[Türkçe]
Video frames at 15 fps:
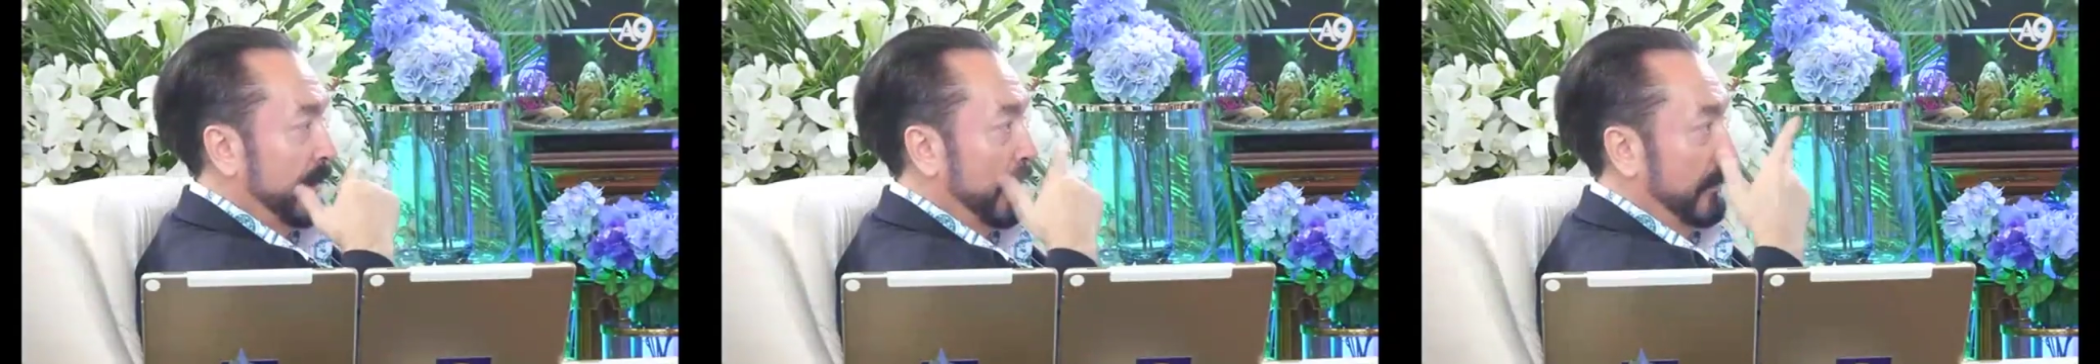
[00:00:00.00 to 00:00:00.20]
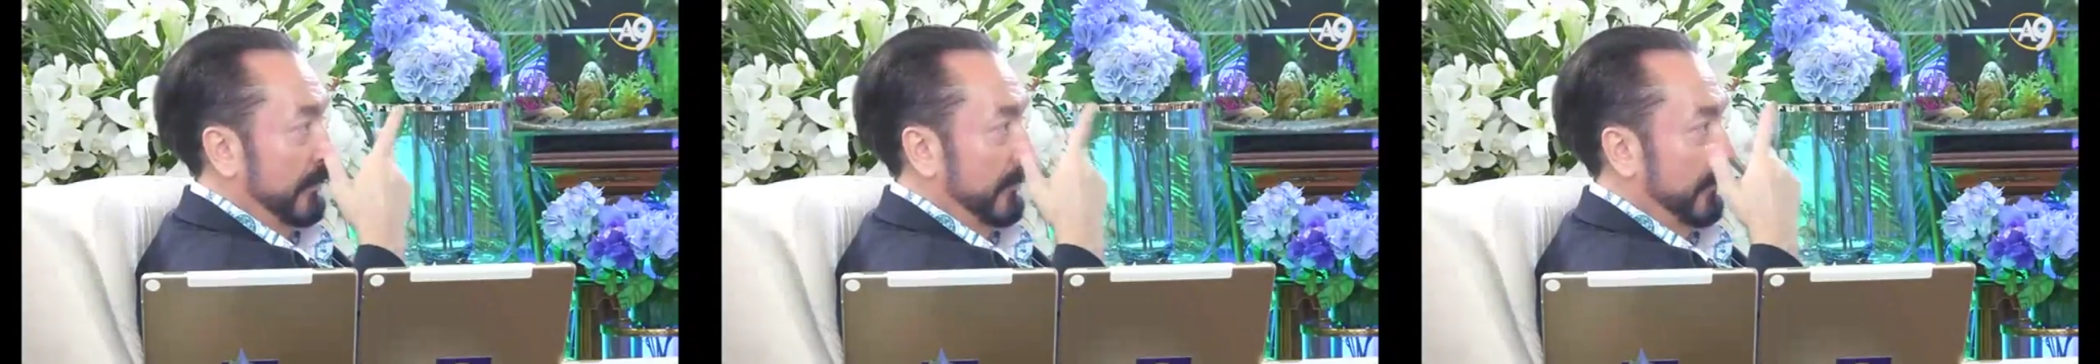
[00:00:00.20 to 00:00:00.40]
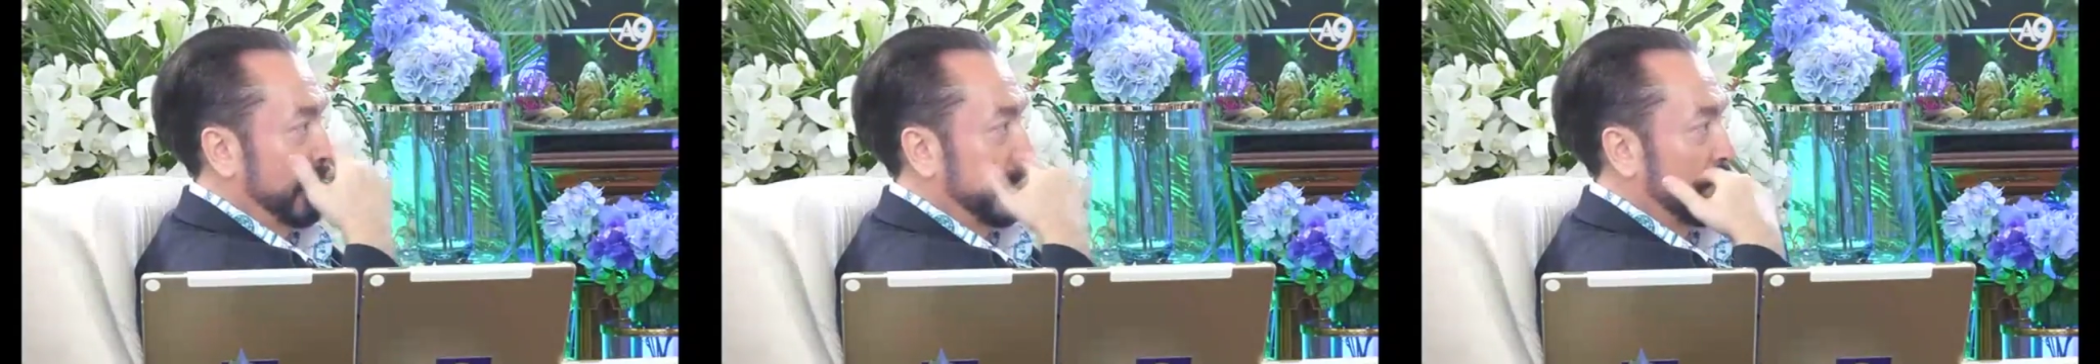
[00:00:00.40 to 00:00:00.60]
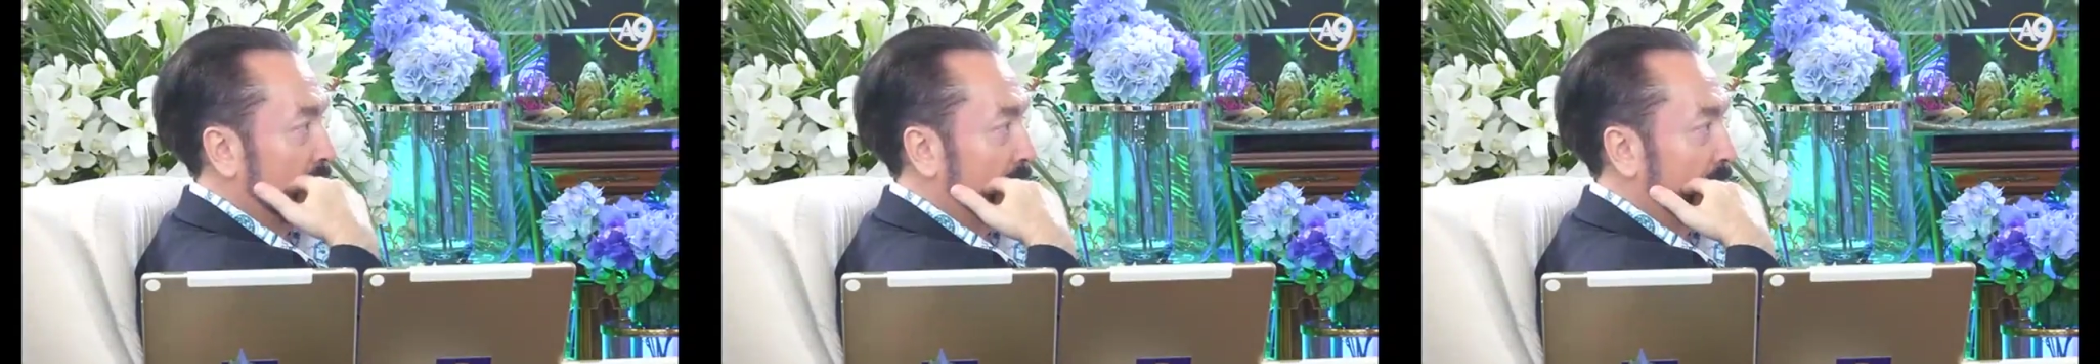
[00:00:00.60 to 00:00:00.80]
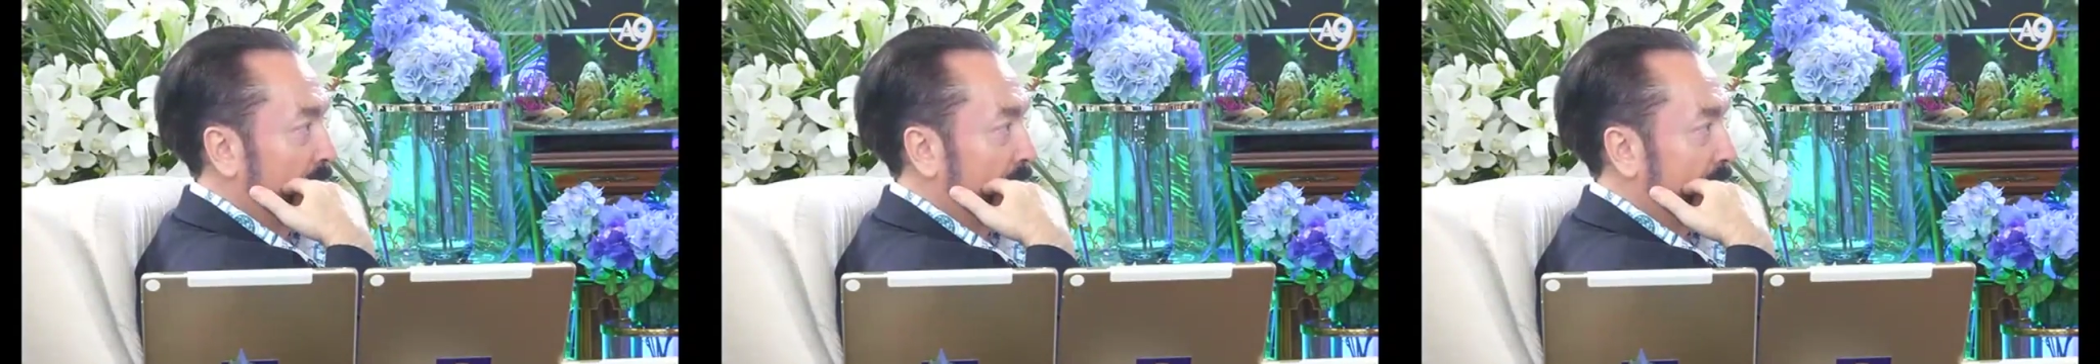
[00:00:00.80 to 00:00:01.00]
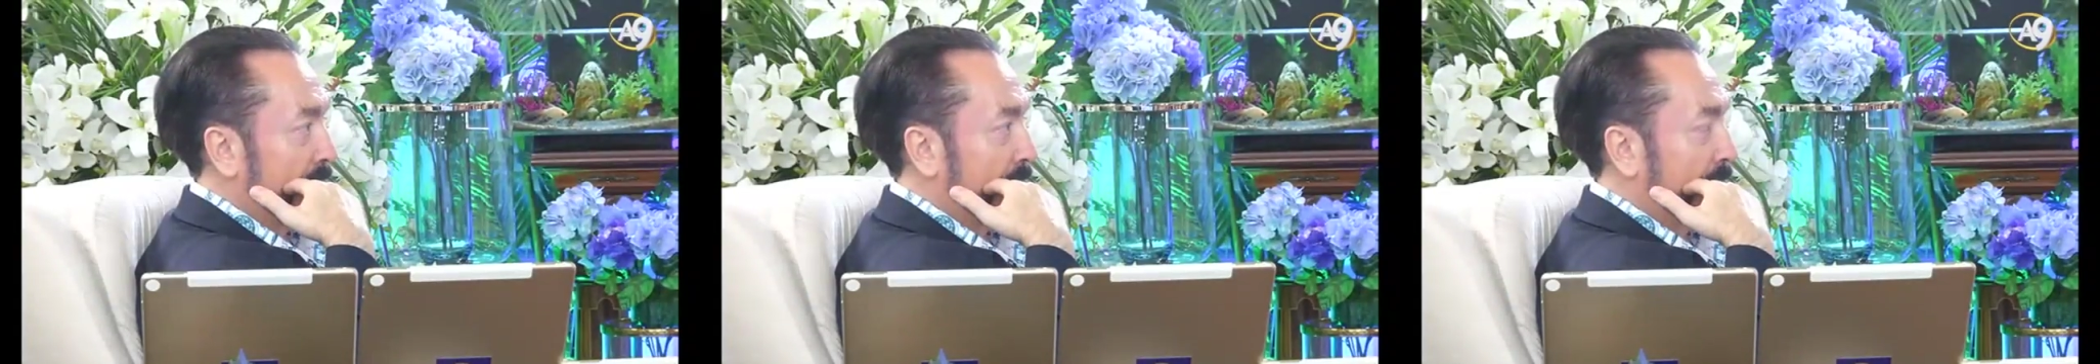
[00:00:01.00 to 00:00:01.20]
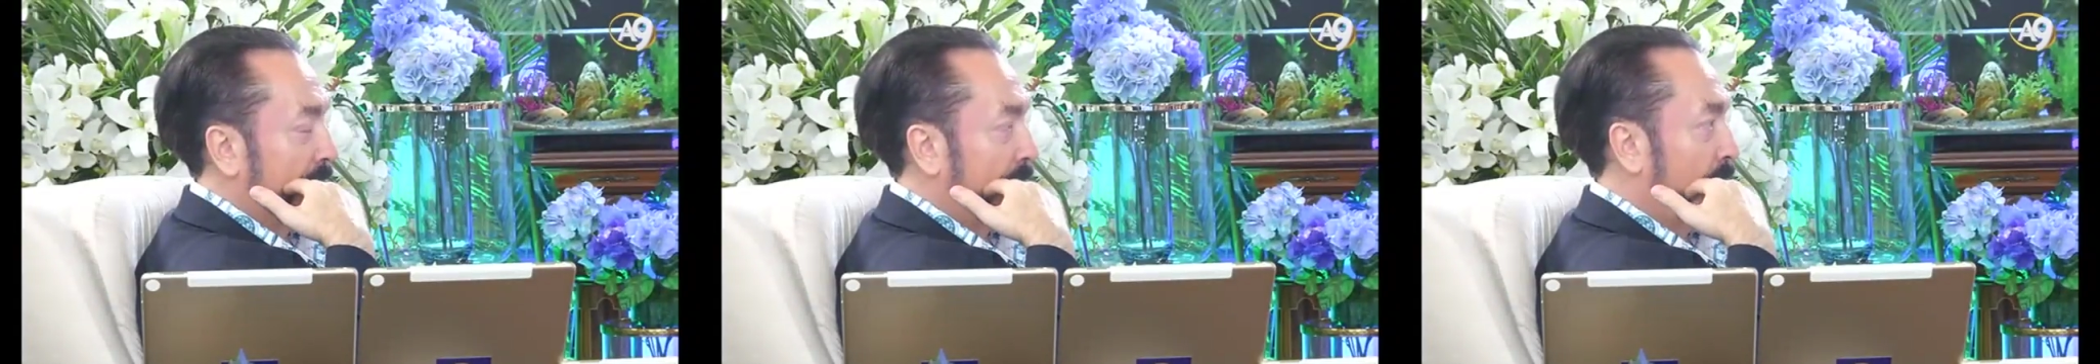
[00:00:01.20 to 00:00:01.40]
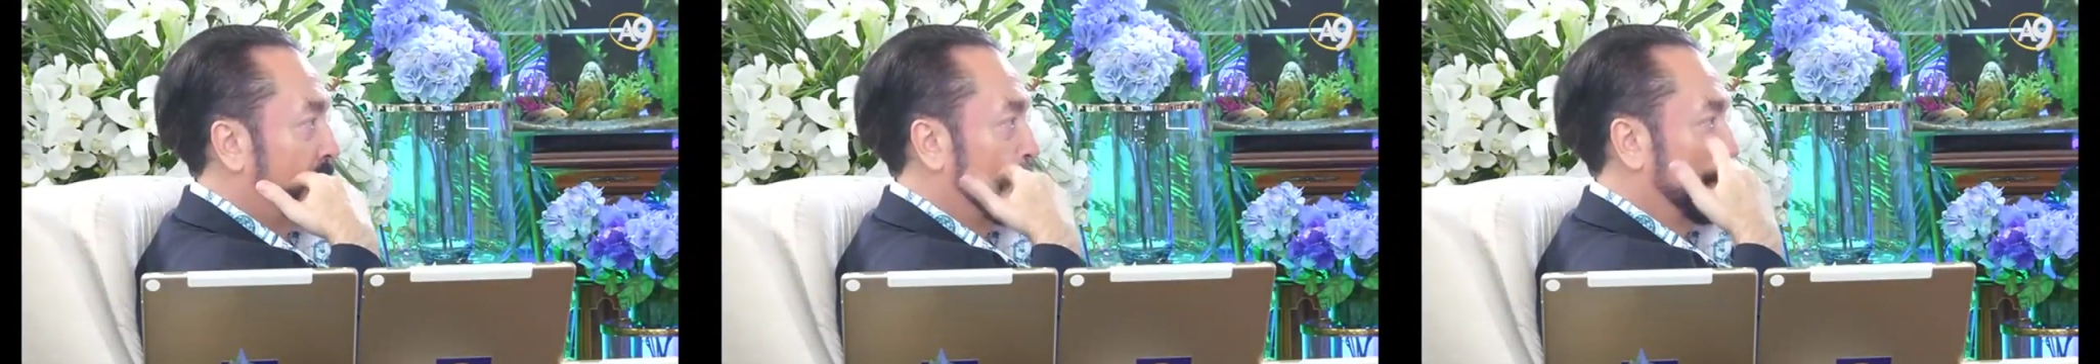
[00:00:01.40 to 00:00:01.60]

kendi ifadesi de var zaten.